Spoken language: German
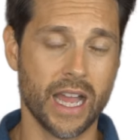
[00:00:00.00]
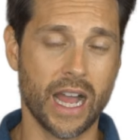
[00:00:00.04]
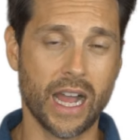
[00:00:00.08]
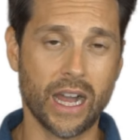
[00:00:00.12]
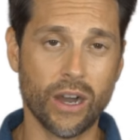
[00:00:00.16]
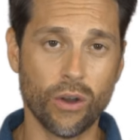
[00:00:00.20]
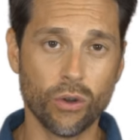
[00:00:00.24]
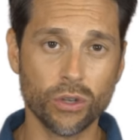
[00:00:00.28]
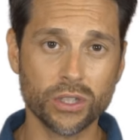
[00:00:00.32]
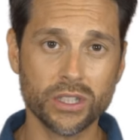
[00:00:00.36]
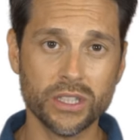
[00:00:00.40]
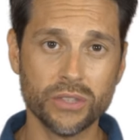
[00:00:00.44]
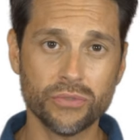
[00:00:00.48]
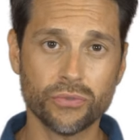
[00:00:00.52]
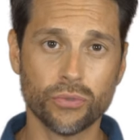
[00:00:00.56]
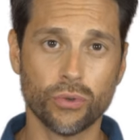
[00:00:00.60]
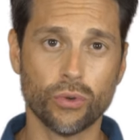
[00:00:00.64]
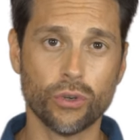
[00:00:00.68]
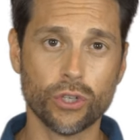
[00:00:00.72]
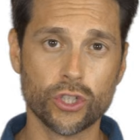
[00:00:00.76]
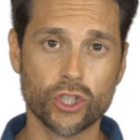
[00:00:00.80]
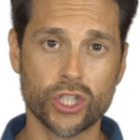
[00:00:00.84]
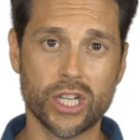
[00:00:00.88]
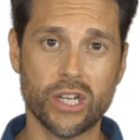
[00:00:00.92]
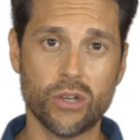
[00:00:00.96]
Auch die
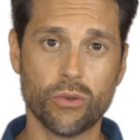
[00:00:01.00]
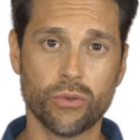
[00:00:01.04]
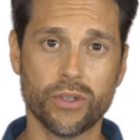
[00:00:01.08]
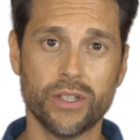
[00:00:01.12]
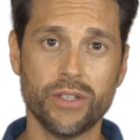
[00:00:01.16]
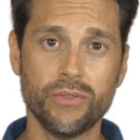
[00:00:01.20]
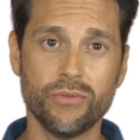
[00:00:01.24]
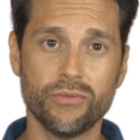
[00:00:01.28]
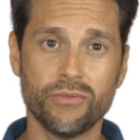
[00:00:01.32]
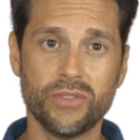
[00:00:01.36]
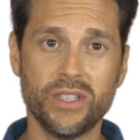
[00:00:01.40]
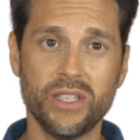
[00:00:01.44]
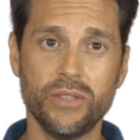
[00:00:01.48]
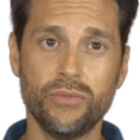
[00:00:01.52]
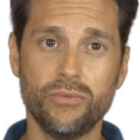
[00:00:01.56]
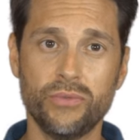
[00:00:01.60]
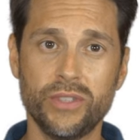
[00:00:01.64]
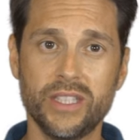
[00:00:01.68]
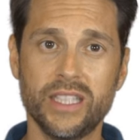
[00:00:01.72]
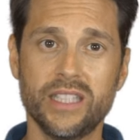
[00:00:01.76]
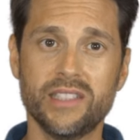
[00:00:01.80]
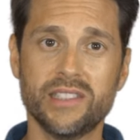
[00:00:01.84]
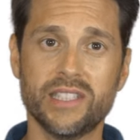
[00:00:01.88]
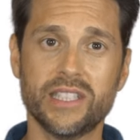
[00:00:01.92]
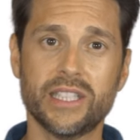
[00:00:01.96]
Vorstellungen, wie
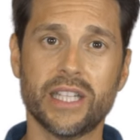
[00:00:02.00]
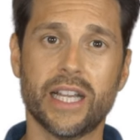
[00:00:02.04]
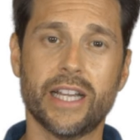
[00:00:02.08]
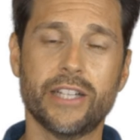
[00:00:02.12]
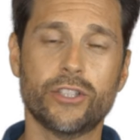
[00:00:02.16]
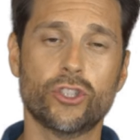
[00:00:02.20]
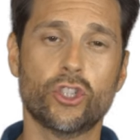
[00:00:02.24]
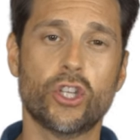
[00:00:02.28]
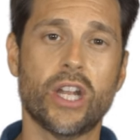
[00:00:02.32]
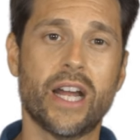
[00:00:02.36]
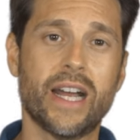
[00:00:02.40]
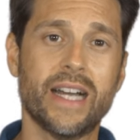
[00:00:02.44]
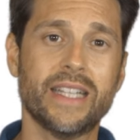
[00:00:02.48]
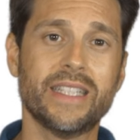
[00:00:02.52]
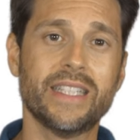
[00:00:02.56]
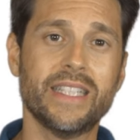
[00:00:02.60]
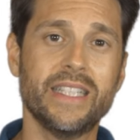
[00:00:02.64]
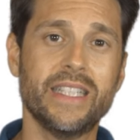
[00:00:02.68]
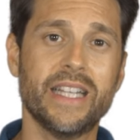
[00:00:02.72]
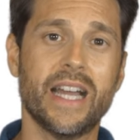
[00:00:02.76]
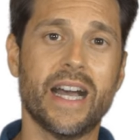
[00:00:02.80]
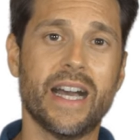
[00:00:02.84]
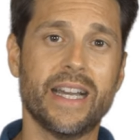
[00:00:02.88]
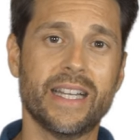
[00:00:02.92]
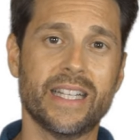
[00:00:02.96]
viel sich ein Staat
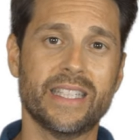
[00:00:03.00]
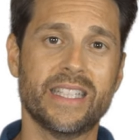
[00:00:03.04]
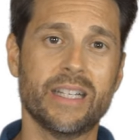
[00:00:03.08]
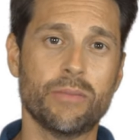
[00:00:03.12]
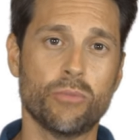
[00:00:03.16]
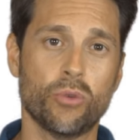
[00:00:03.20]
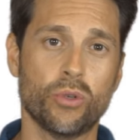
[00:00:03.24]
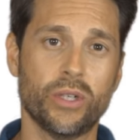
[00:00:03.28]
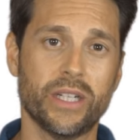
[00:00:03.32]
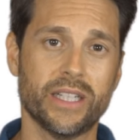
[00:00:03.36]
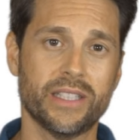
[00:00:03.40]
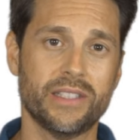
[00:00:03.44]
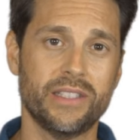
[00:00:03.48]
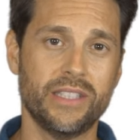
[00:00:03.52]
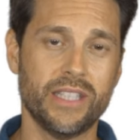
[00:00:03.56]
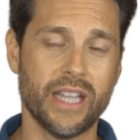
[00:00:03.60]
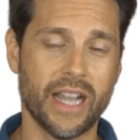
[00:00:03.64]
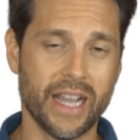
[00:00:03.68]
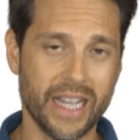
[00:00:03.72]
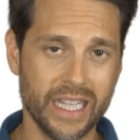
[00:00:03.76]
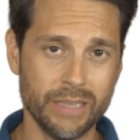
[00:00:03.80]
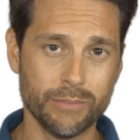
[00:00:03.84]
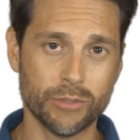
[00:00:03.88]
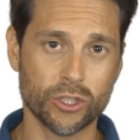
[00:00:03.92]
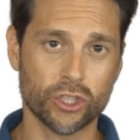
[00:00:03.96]
in einer Demokratie
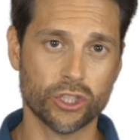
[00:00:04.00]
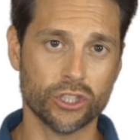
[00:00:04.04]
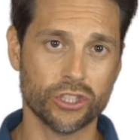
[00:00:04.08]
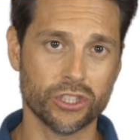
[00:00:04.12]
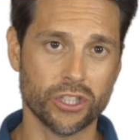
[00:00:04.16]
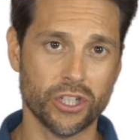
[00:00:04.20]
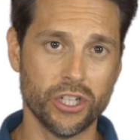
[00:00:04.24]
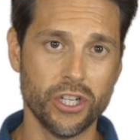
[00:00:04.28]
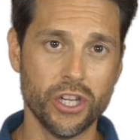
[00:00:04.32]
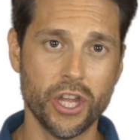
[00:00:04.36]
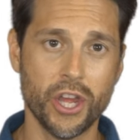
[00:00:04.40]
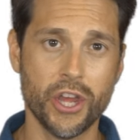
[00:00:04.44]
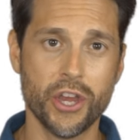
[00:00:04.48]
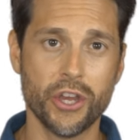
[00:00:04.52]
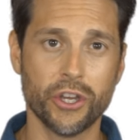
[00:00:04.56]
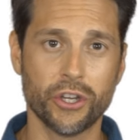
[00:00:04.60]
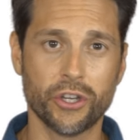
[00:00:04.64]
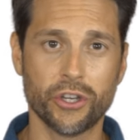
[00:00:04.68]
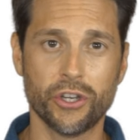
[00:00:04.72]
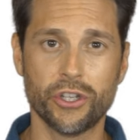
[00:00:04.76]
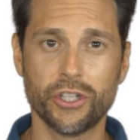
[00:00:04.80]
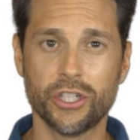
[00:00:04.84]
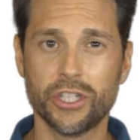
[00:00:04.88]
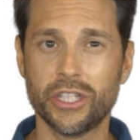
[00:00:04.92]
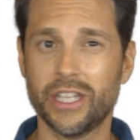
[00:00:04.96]
einmischen soll,
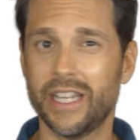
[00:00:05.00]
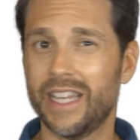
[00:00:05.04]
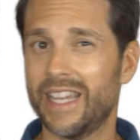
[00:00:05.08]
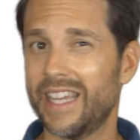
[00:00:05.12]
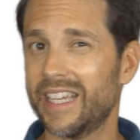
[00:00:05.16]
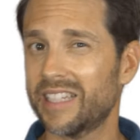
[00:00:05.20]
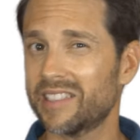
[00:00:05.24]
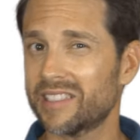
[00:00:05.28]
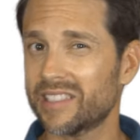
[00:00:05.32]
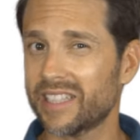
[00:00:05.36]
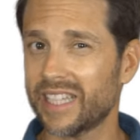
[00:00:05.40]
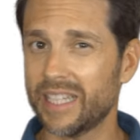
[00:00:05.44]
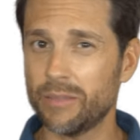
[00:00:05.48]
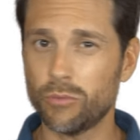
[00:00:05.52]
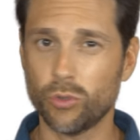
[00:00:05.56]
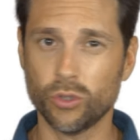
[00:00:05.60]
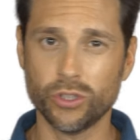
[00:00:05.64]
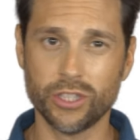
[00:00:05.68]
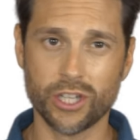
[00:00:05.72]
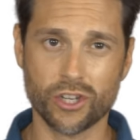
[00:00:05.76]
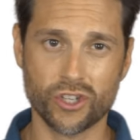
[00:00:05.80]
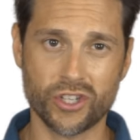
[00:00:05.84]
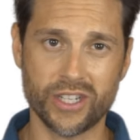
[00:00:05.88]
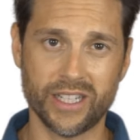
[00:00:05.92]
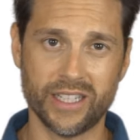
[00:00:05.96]
können extrem
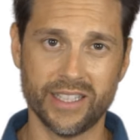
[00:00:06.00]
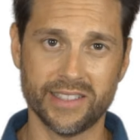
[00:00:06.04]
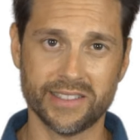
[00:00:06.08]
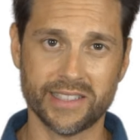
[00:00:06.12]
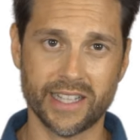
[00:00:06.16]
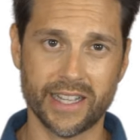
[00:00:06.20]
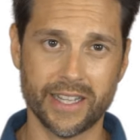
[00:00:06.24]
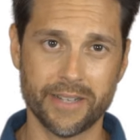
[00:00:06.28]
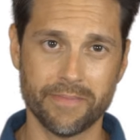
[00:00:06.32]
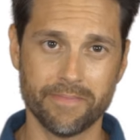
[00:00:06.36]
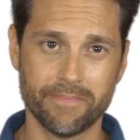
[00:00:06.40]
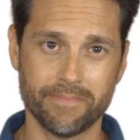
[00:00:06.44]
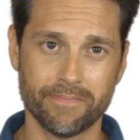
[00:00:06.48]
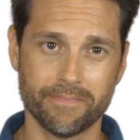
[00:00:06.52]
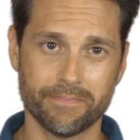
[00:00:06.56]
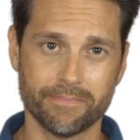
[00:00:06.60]
unterschiedlich sein.